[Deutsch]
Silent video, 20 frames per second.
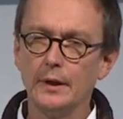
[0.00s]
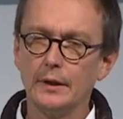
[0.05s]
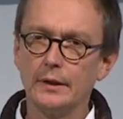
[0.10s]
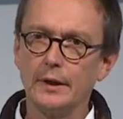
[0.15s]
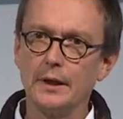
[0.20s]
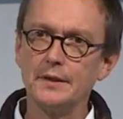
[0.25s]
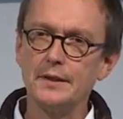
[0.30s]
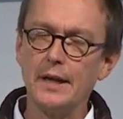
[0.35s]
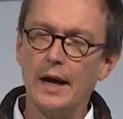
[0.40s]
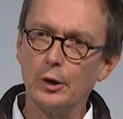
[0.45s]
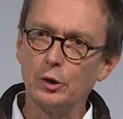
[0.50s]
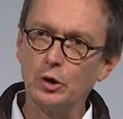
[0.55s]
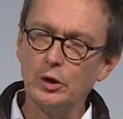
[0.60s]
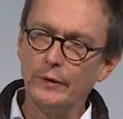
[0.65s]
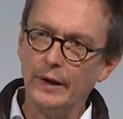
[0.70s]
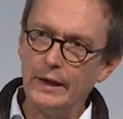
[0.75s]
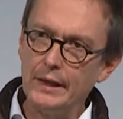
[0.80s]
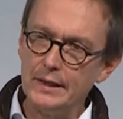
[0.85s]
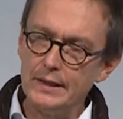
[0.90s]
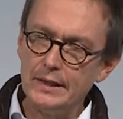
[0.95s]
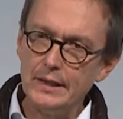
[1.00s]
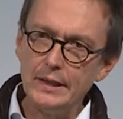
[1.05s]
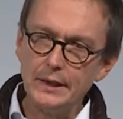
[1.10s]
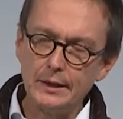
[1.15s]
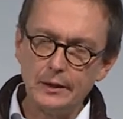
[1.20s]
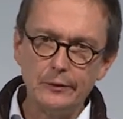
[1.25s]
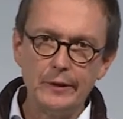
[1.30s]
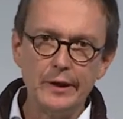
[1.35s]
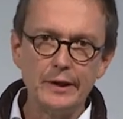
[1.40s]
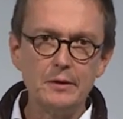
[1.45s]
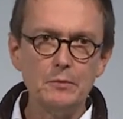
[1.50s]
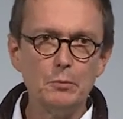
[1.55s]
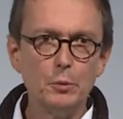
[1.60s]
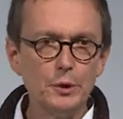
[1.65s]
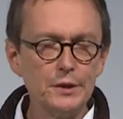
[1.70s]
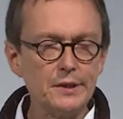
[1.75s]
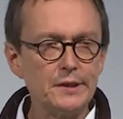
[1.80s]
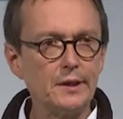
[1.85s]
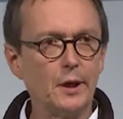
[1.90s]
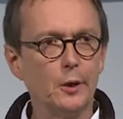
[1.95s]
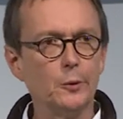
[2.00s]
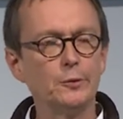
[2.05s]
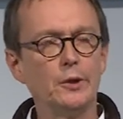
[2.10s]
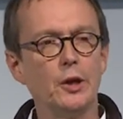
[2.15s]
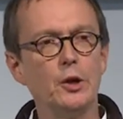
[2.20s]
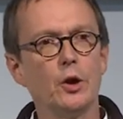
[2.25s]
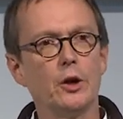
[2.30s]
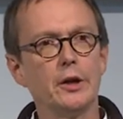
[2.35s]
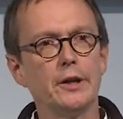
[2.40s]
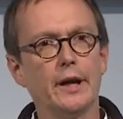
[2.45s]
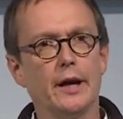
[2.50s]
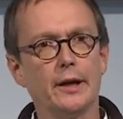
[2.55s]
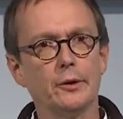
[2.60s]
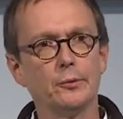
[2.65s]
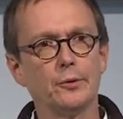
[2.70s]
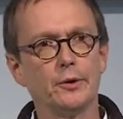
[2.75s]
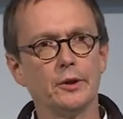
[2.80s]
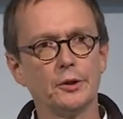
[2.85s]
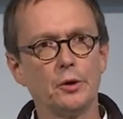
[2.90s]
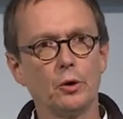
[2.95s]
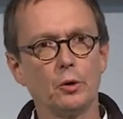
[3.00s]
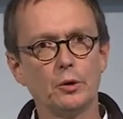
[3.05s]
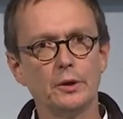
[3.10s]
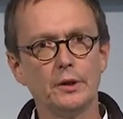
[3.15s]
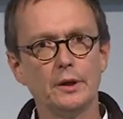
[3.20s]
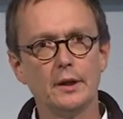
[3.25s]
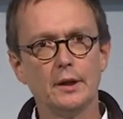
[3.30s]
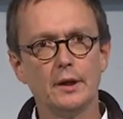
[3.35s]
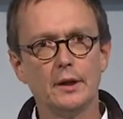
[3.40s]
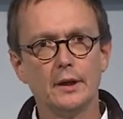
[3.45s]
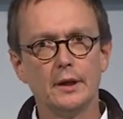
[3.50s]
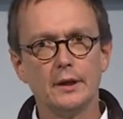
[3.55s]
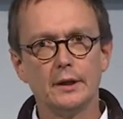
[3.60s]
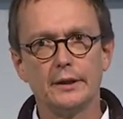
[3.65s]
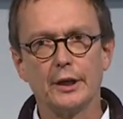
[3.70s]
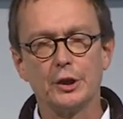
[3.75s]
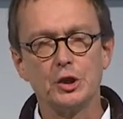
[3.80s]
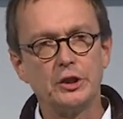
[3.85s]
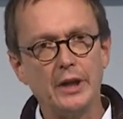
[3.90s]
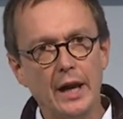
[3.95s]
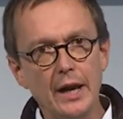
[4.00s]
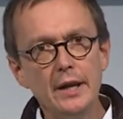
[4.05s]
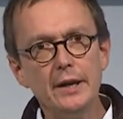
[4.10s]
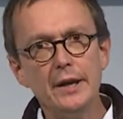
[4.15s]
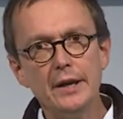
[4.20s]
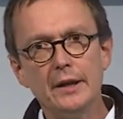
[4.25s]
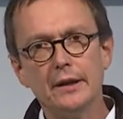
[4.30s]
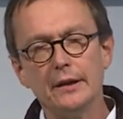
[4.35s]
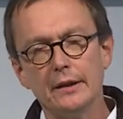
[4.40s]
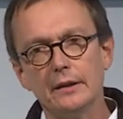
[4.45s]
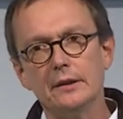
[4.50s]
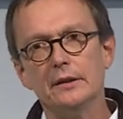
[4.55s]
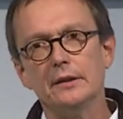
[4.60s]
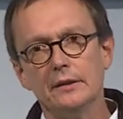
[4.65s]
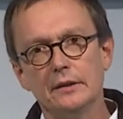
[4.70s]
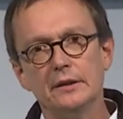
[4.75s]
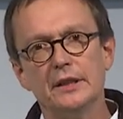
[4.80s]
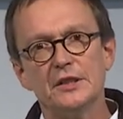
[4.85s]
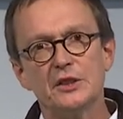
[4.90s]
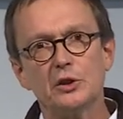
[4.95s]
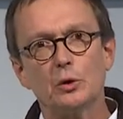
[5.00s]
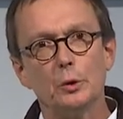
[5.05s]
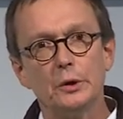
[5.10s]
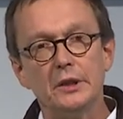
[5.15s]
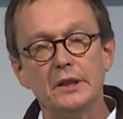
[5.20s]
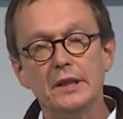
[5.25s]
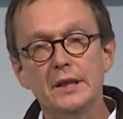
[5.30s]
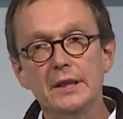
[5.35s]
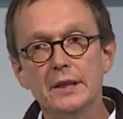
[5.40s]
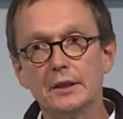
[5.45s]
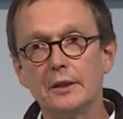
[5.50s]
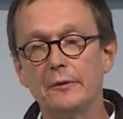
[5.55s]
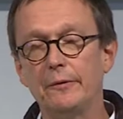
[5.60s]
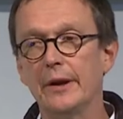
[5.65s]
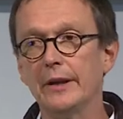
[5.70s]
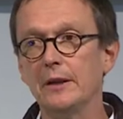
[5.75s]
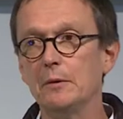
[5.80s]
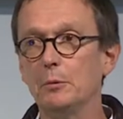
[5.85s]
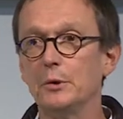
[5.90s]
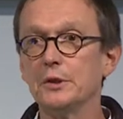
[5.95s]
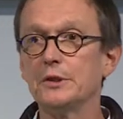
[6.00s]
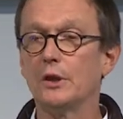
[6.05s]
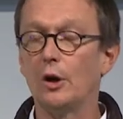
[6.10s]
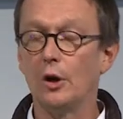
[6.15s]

das aktualisiert werden muss auf die neuen Anforderungen, das ständig diskutiert werden muss.